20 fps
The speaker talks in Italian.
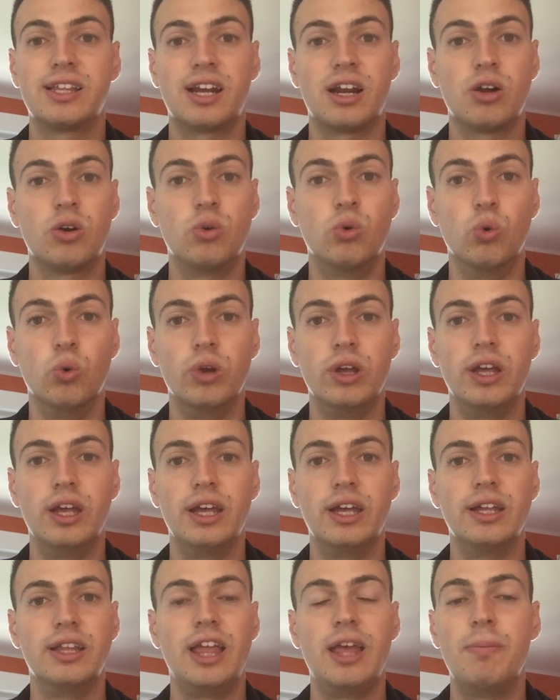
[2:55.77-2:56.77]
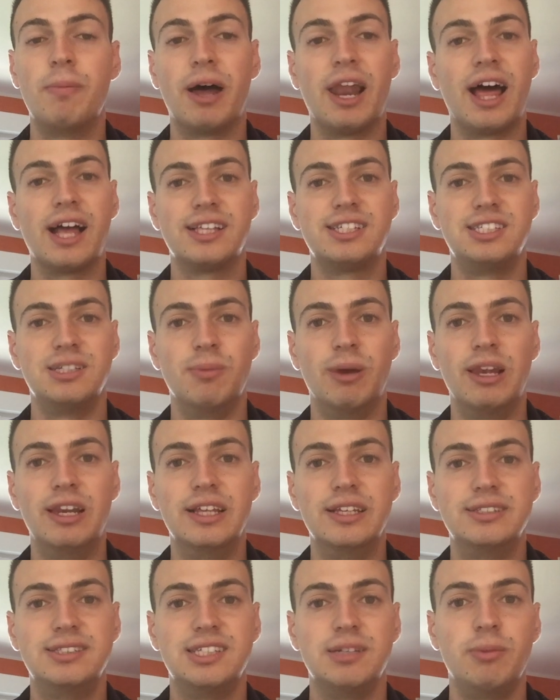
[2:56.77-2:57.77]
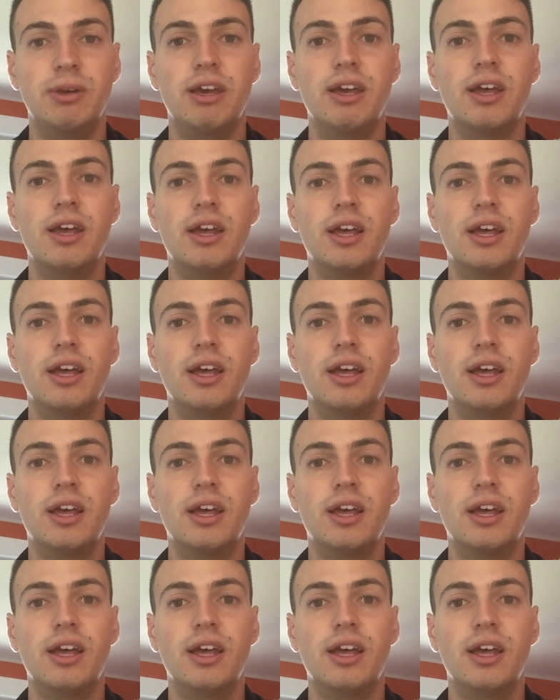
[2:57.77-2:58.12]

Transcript: tra cui dei palazzi bellissimi